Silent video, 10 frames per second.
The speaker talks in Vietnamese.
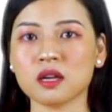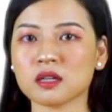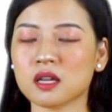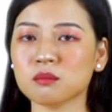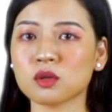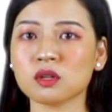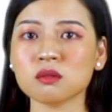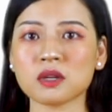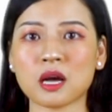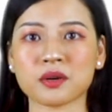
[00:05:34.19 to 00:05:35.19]
đến một
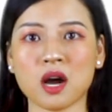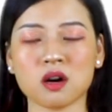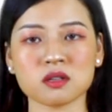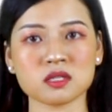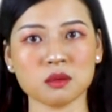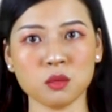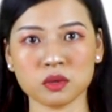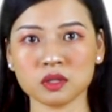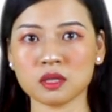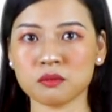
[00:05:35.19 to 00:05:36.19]
lúc nào đó sẽ
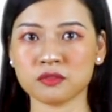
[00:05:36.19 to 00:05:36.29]
muốn tìm